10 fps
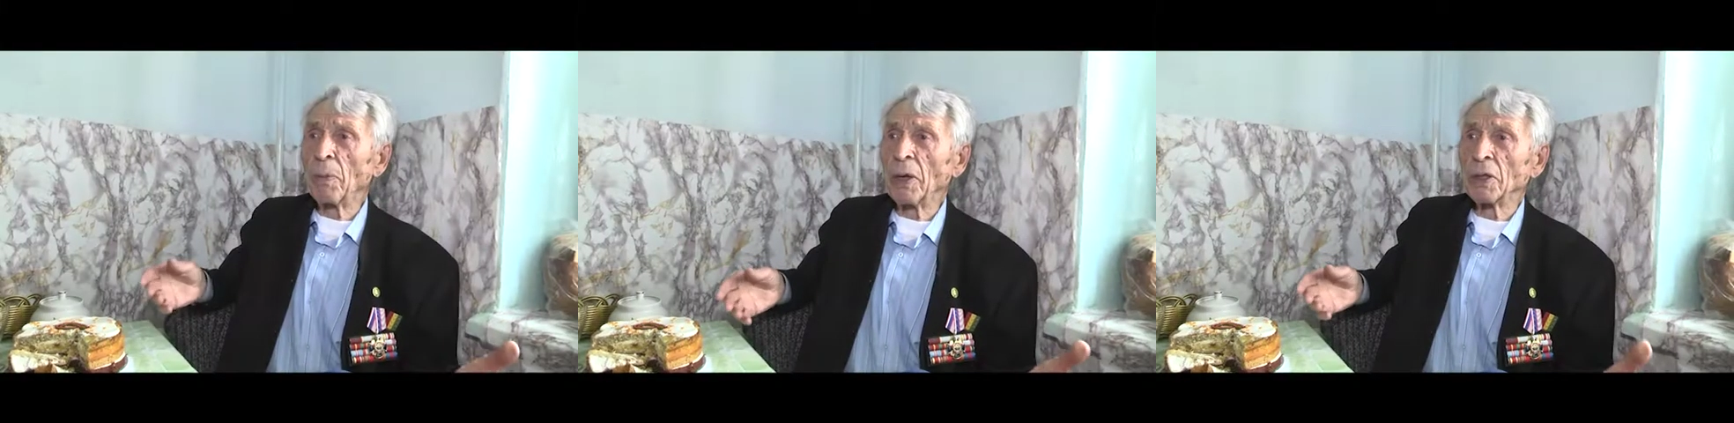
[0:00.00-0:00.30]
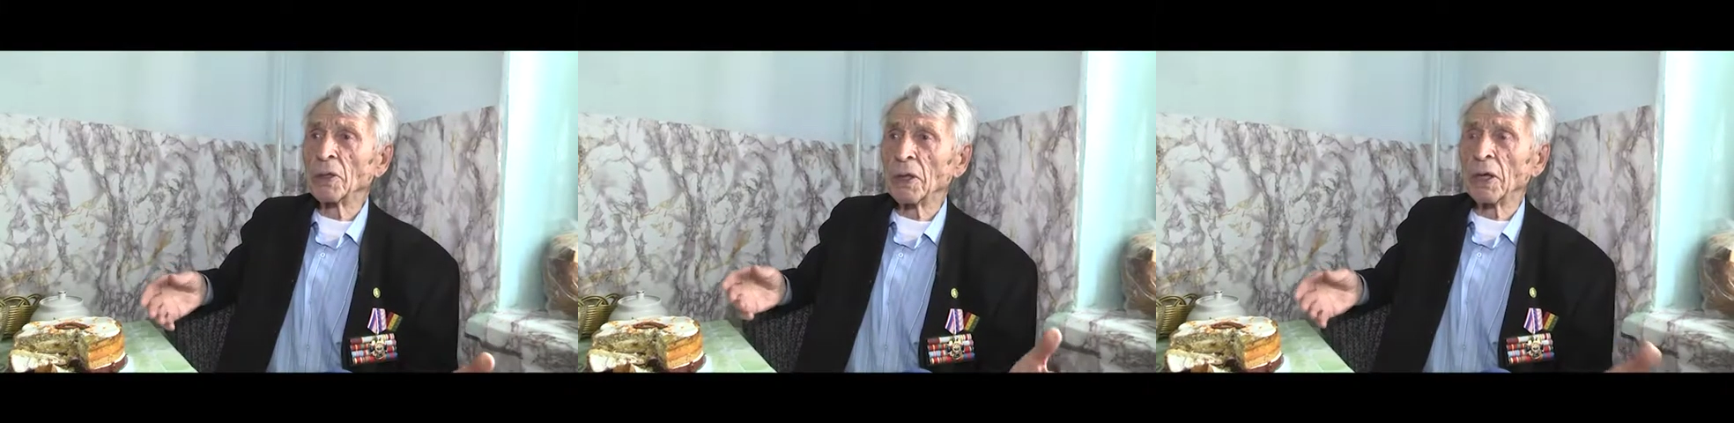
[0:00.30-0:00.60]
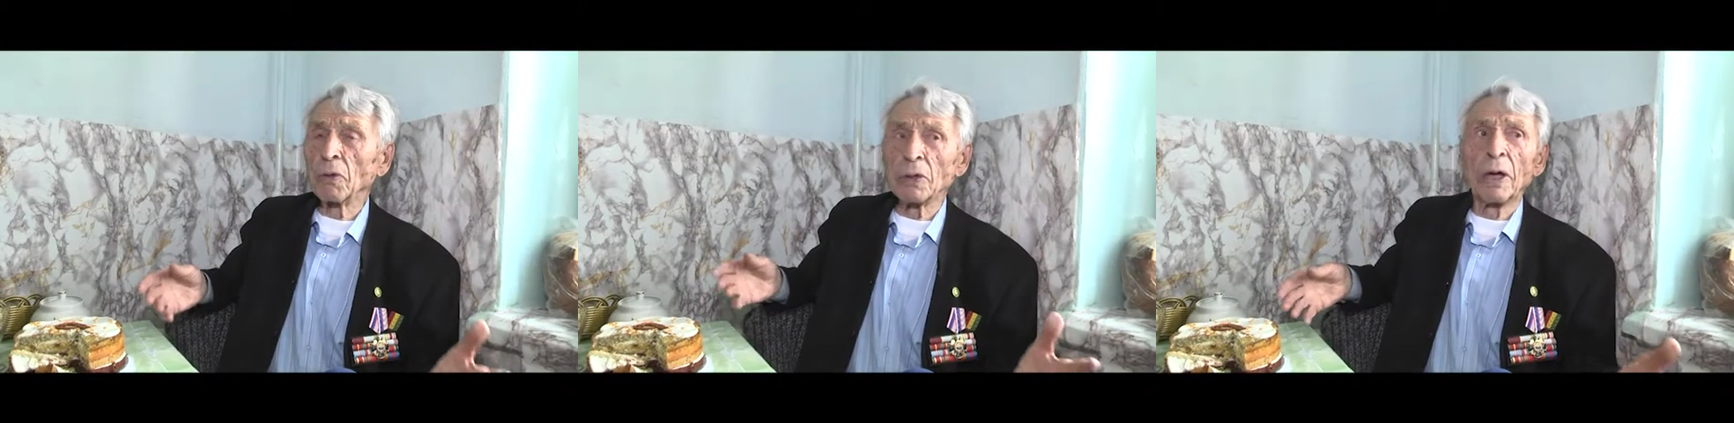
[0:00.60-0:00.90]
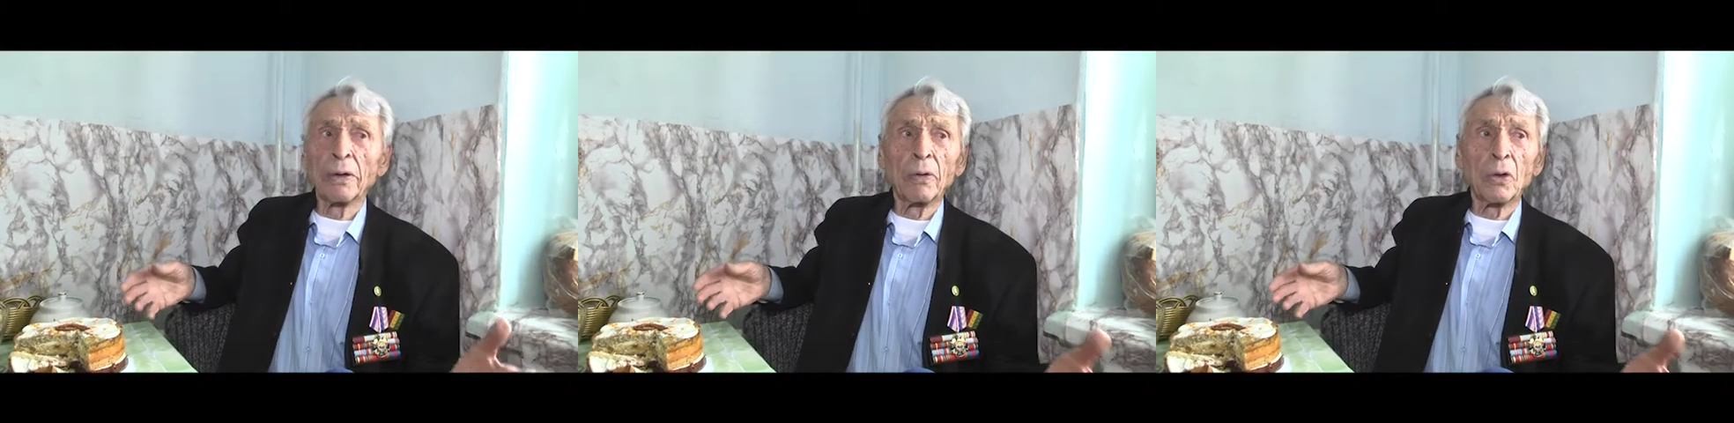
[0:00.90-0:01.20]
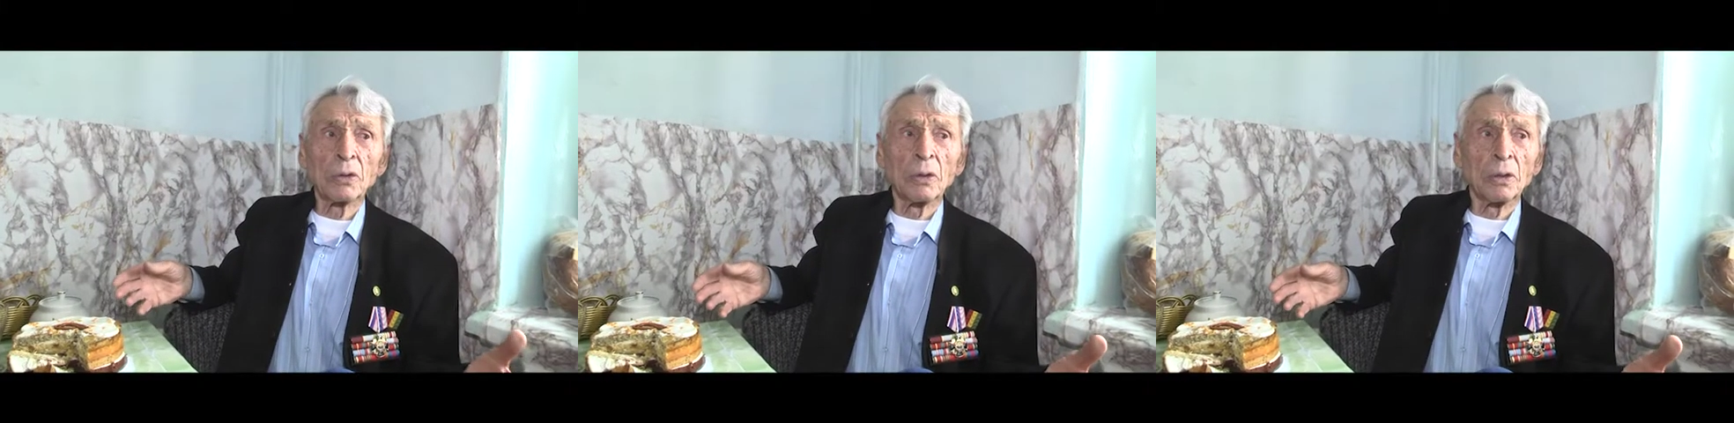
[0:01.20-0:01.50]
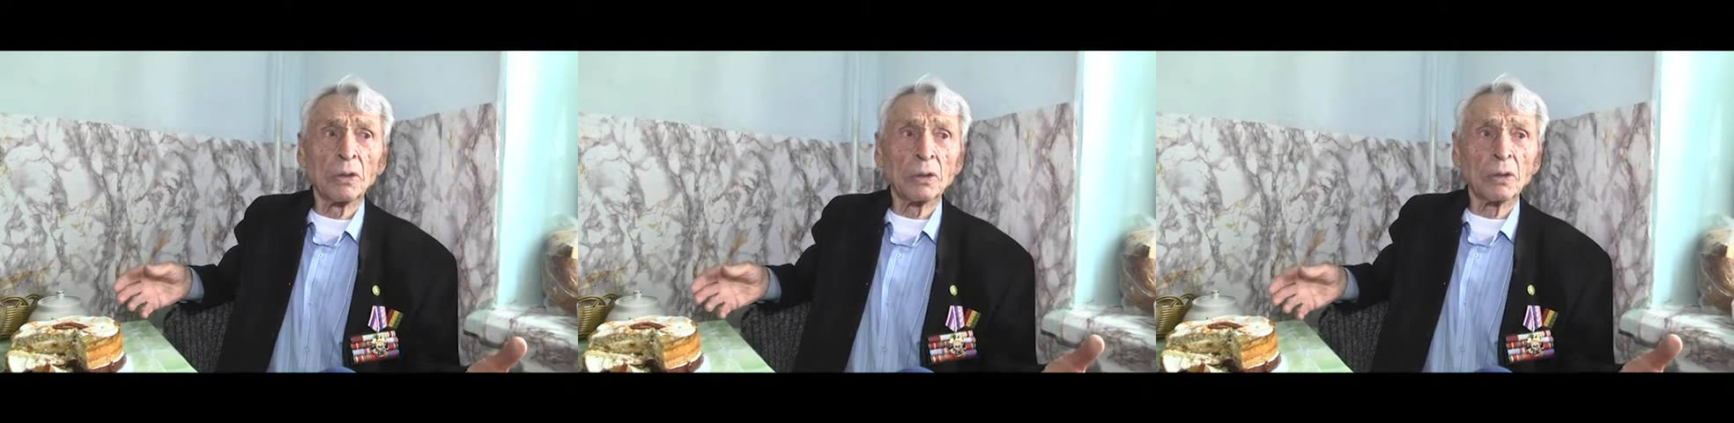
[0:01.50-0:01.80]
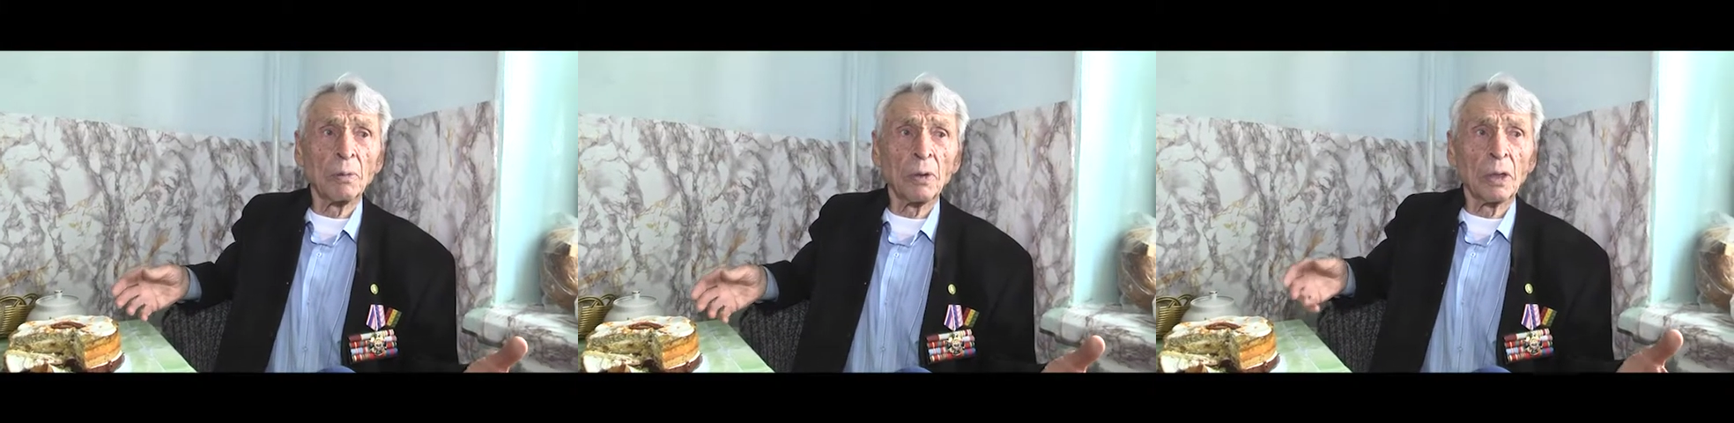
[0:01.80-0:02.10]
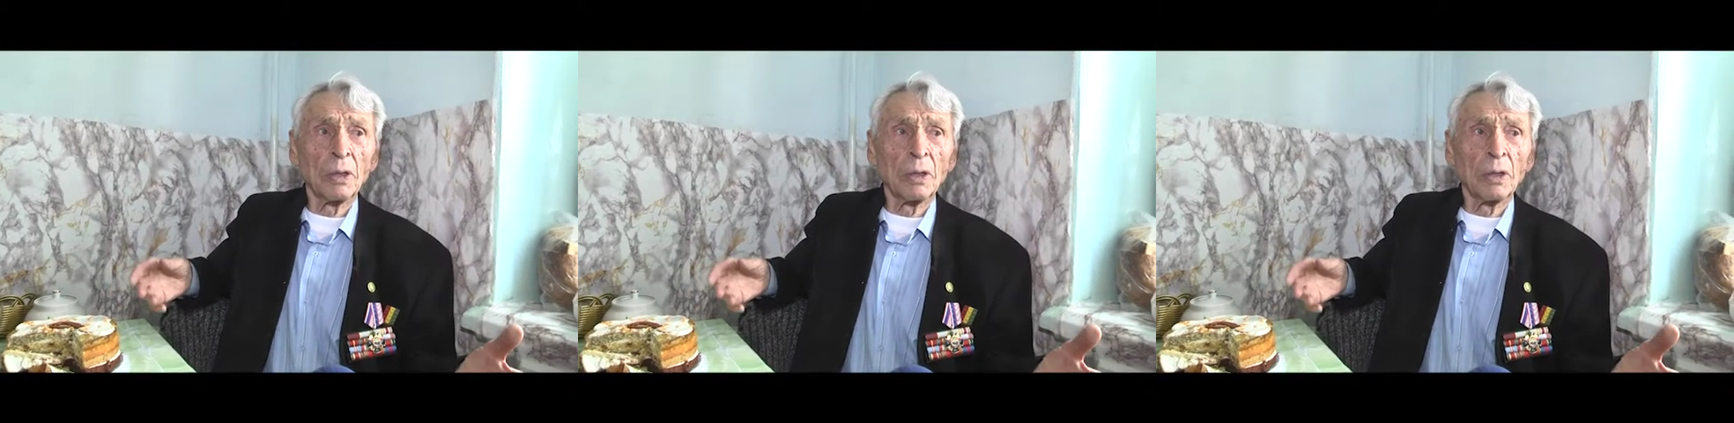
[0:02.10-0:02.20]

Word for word: были такие, вот я и говорю, что, значит, самый,